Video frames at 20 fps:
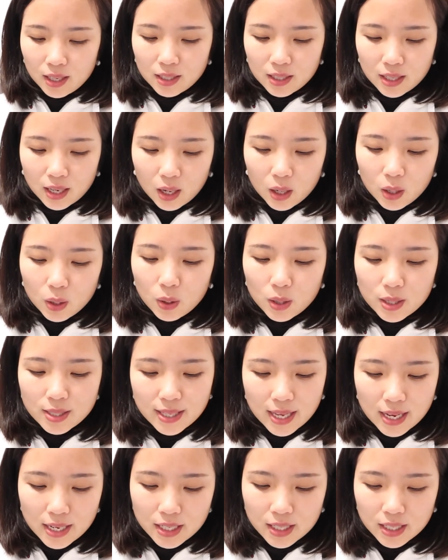然后
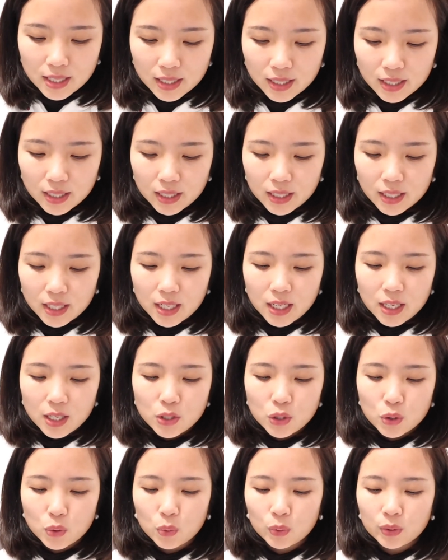三十一
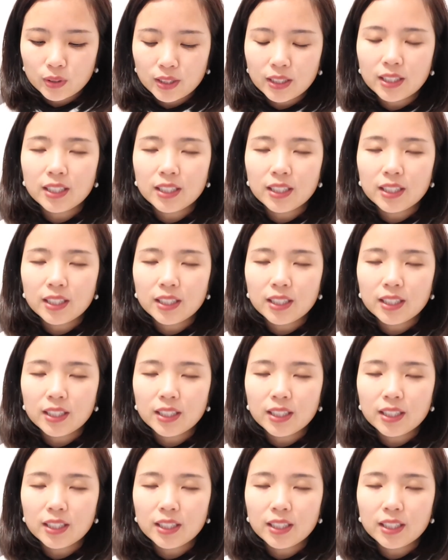各种